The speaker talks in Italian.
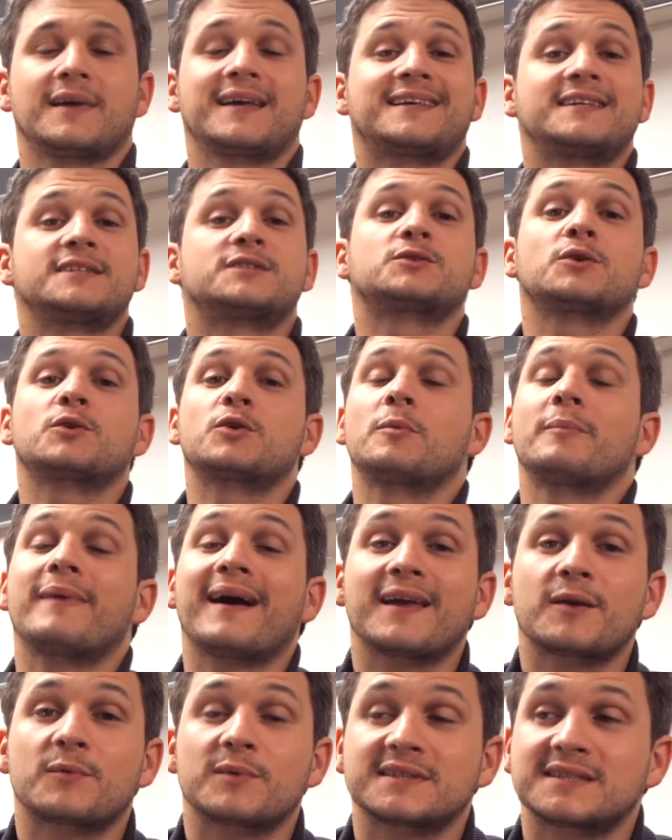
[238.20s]
E chi sono
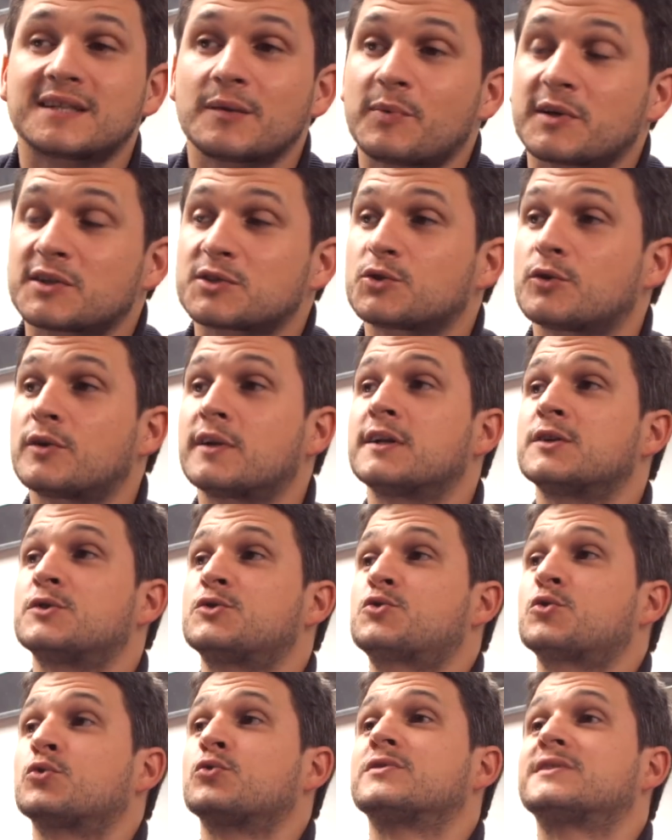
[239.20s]
mai queste persone
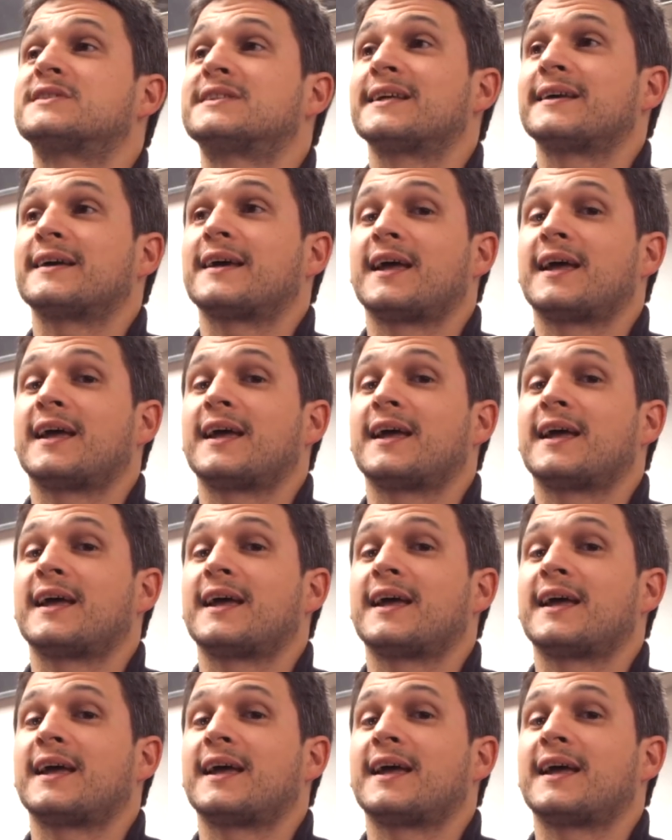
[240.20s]
giuste?